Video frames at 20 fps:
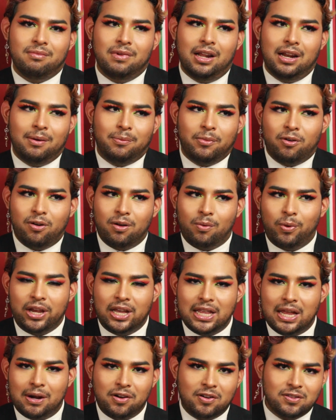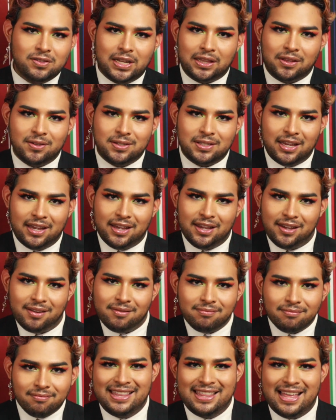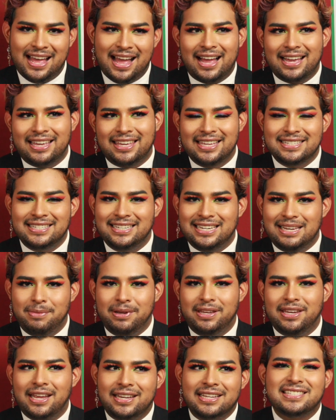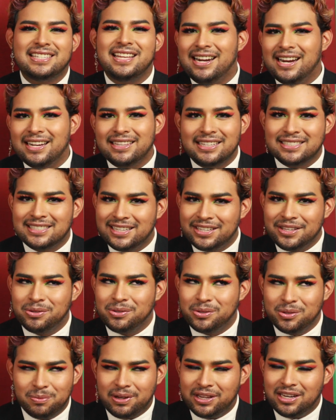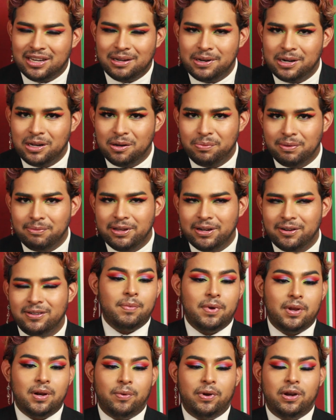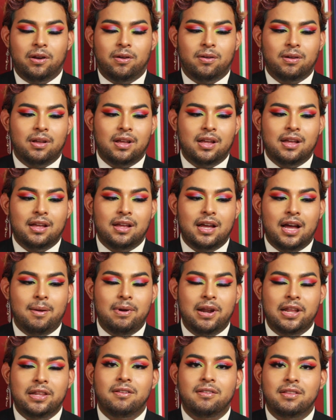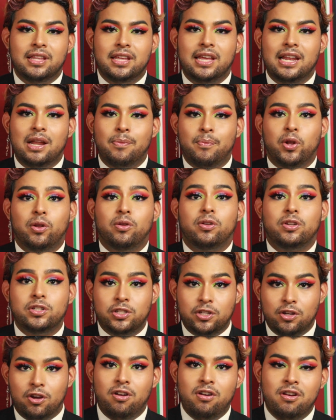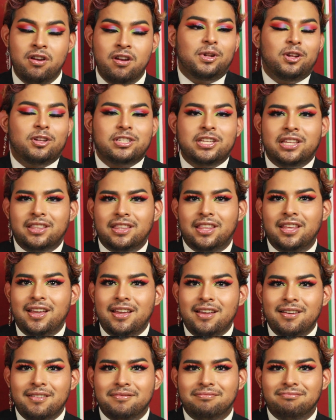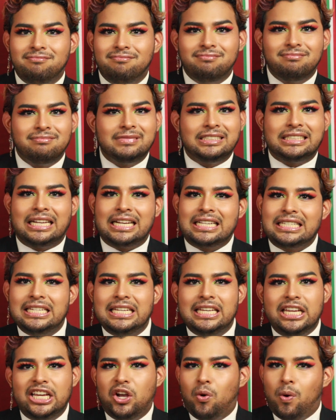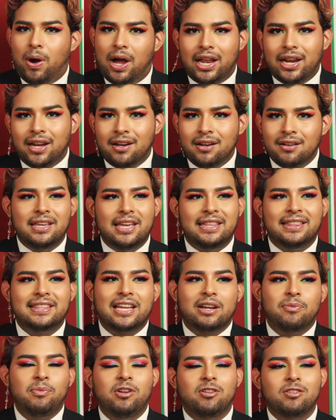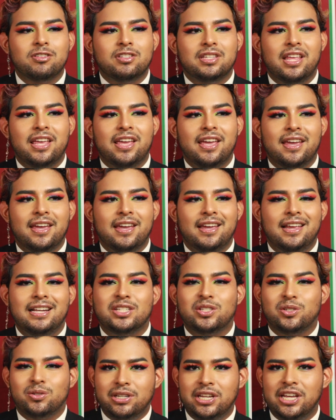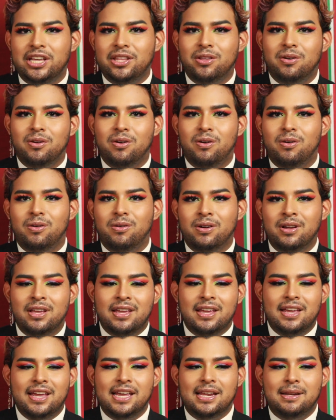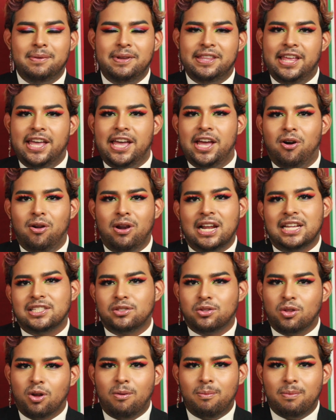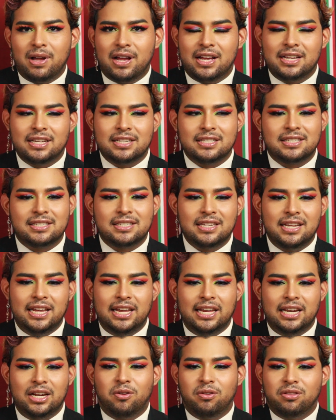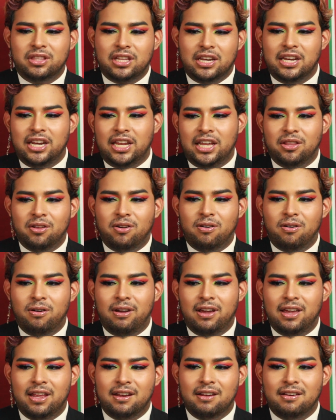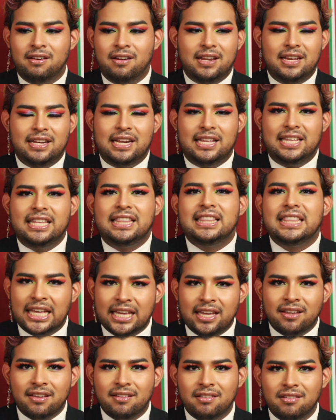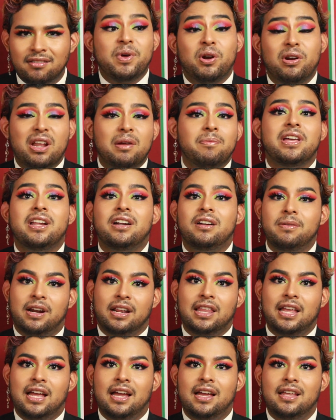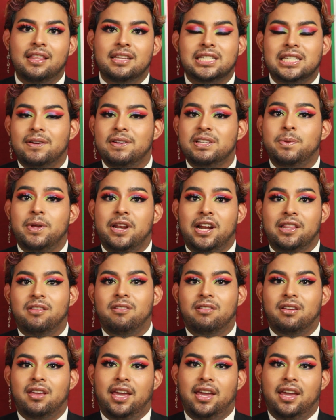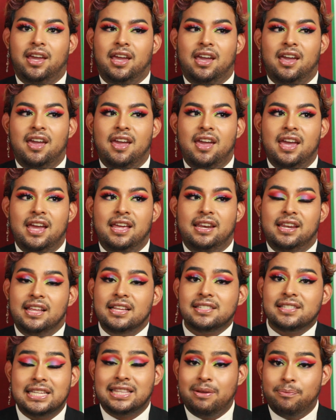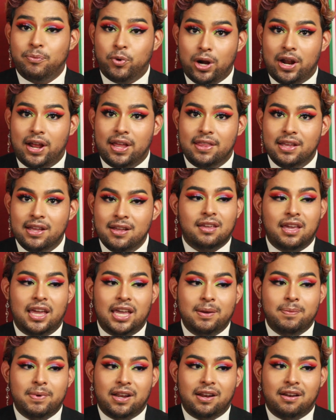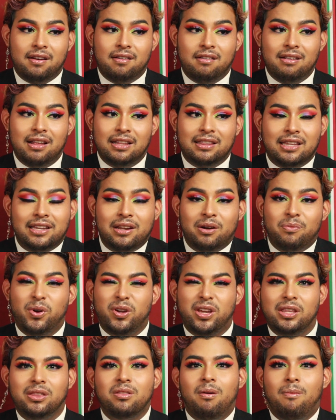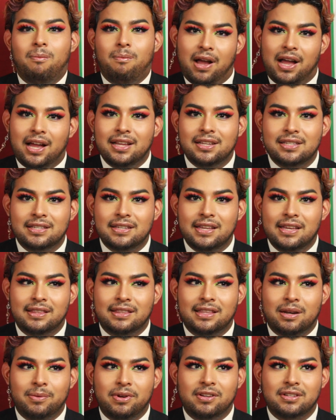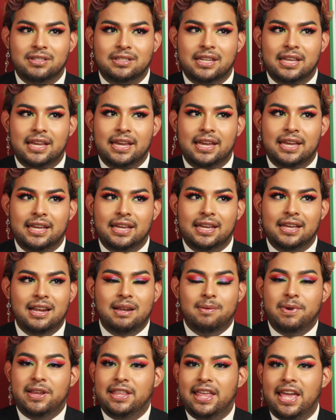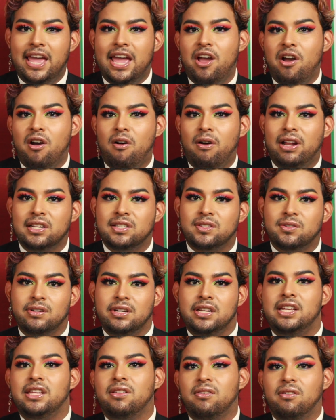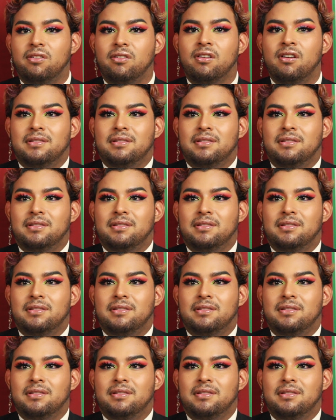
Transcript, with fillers: a lo mejor voy a dar unos datos que da a quien se elimina y está gratis, en YouTube, vayan a verlo primero. Pero bueno, hablando de la producción, lo sentí casi igual en términos del sonido, el video, las tomas, el contenido, el, el edite. Pero la mera verdad, estaba esperando que en esta temporada que iban a tener un poquito más en términos de el video, el sonido,